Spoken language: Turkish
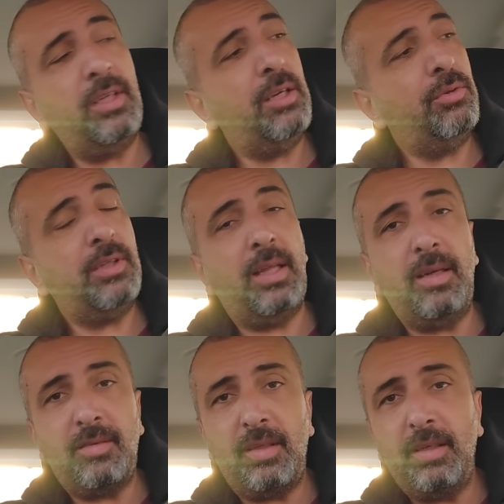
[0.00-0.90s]
Diğer
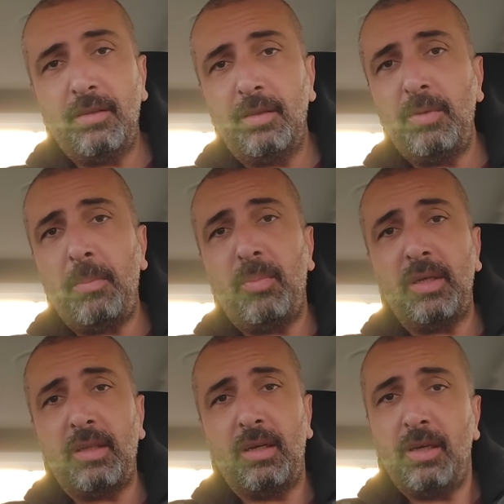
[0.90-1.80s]
ülkeler size yatırım
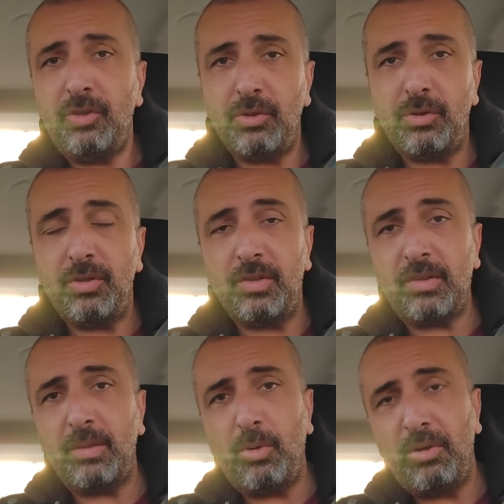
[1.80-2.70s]
yapmaktan kaçınıyor
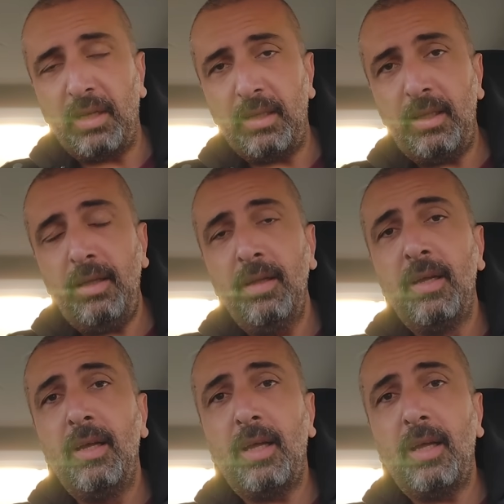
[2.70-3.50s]
riskli bölge diye.